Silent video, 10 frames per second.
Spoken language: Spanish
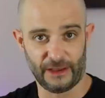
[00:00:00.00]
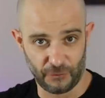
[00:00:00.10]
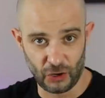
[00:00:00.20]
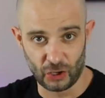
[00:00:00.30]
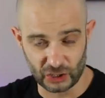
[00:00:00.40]
que
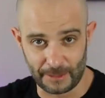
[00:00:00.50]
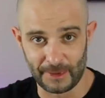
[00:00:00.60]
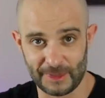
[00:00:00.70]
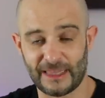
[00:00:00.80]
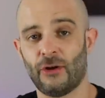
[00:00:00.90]
fueron los que
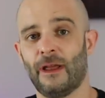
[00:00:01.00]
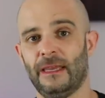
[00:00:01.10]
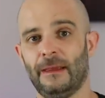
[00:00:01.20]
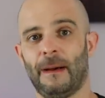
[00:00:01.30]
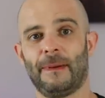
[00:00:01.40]
me invitaron a
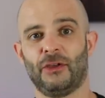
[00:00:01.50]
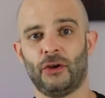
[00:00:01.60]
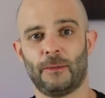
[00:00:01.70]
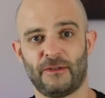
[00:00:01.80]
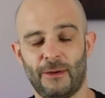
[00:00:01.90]
mí.
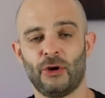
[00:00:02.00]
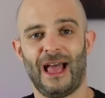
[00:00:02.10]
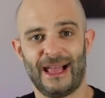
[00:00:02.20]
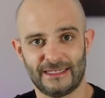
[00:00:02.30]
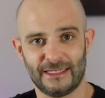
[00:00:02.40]
Papazorro, por favor,
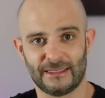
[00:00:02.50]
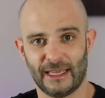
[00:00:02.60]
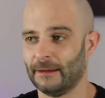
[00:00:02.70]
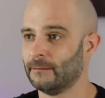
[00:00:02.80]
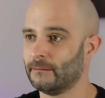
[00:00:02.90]

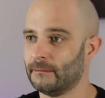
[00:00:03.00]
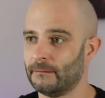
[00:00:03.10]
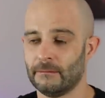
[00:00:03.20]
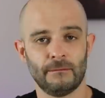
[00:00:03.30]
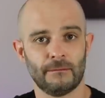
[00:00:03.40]
asiste.
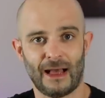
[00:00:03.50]
Mm,